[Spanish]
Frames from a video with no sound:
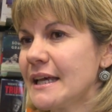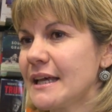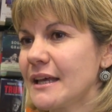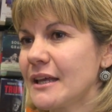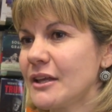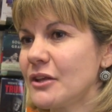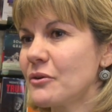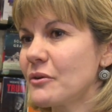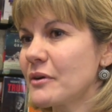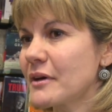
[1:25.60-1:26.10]

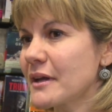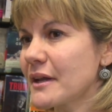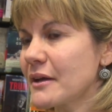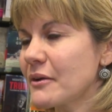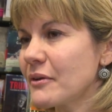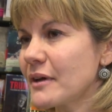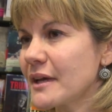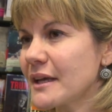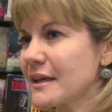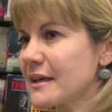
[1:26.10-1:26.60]
Y yo
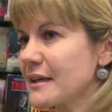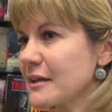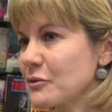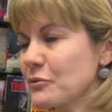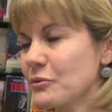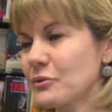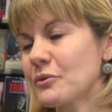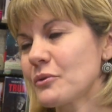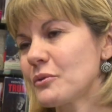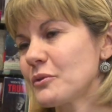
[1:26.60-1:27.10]
creo que, que,
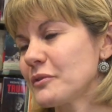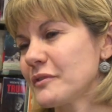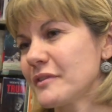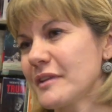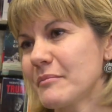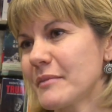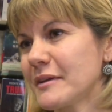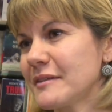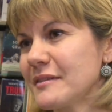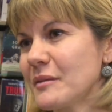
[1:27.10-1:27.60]
todos los
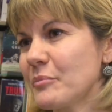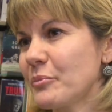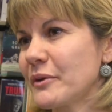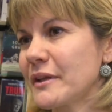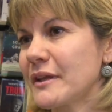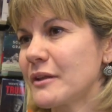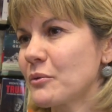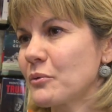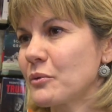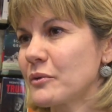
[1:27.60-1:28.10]
temas se
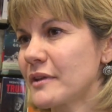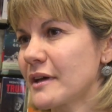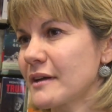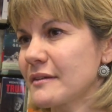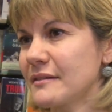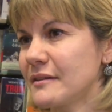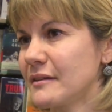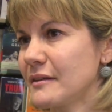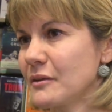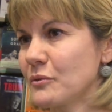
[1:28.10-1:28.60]
pueden
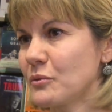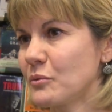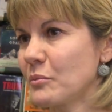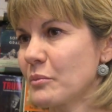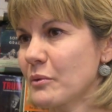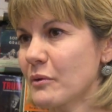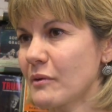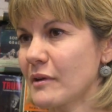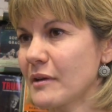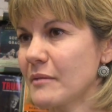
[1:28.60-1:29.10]
juntar sin
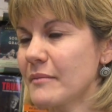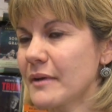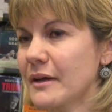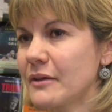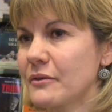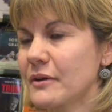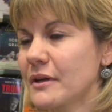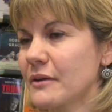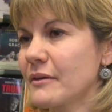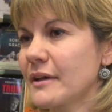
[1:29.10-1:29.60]
ningún problema.
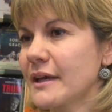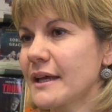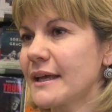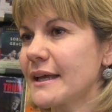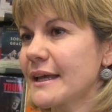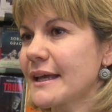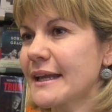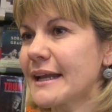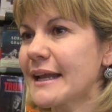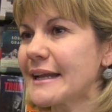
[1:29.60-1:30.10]
Yo creo
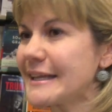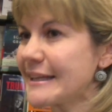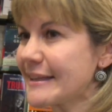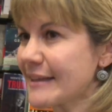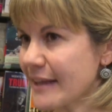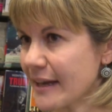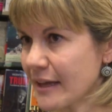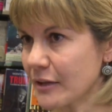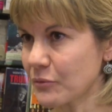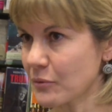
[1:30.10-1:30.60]
que, que, la
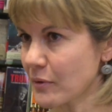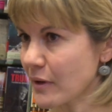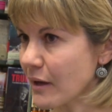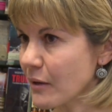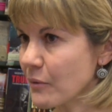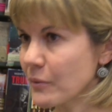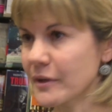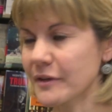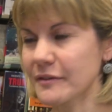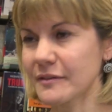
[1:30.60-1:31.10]
literatura,
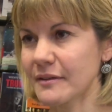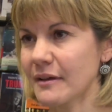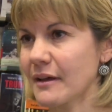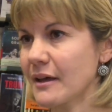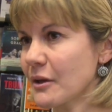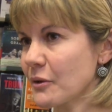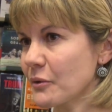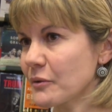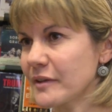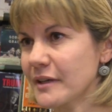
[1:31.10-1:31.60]
aunque sea
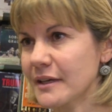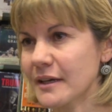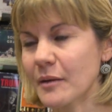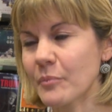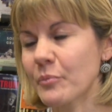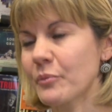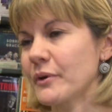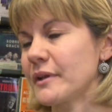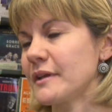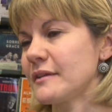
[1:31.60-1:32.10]

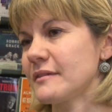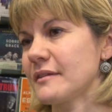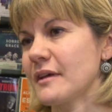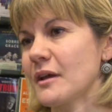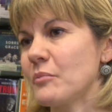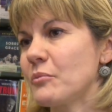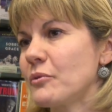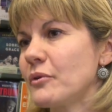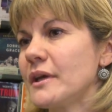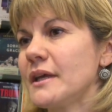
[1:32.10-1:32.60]
erótica, puede
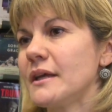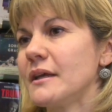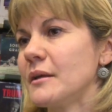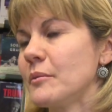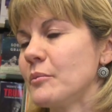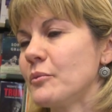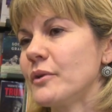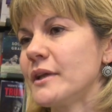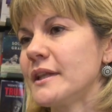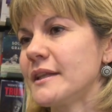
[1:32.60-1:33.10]
ser
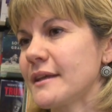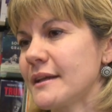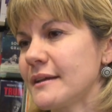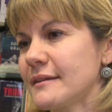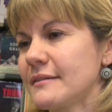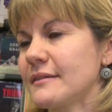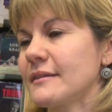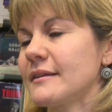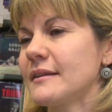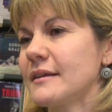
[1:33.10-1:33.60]
muy, muy
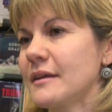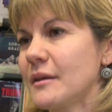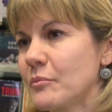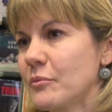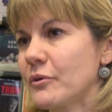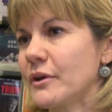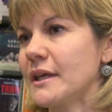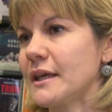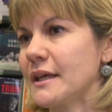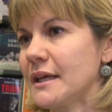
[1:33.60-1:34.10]
interesante y
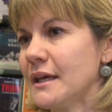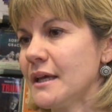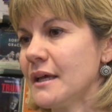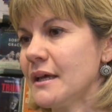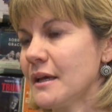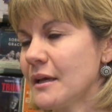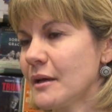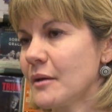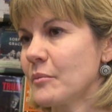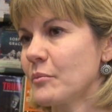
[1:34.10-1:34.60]
muy,
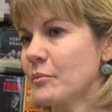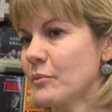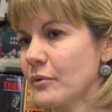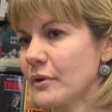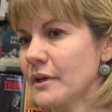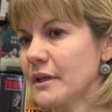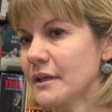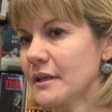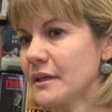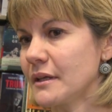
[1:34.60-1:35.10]

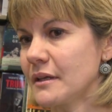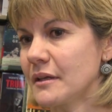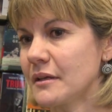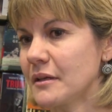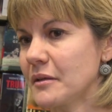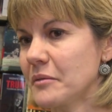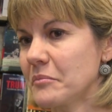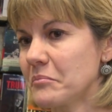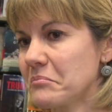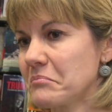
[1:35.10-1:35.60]

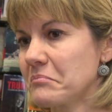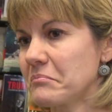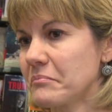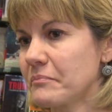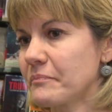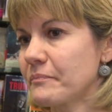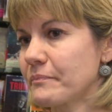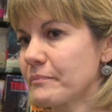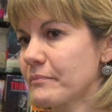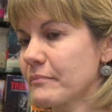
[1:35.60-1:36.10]
muy,
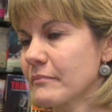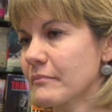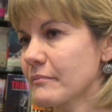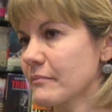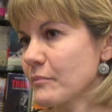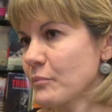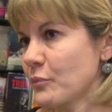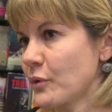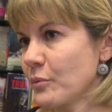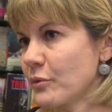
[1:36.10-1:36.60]

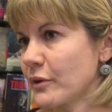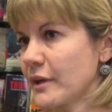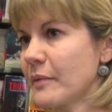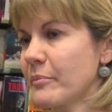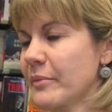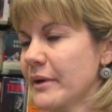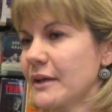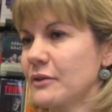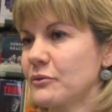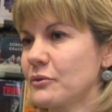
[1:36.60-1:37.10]
muy
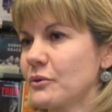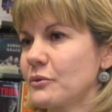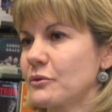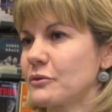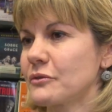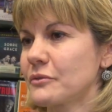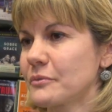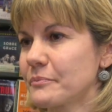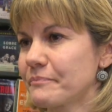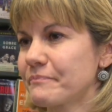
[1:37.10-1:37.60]
buena para
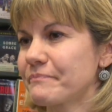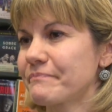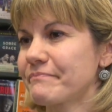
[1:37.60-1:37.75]
todos.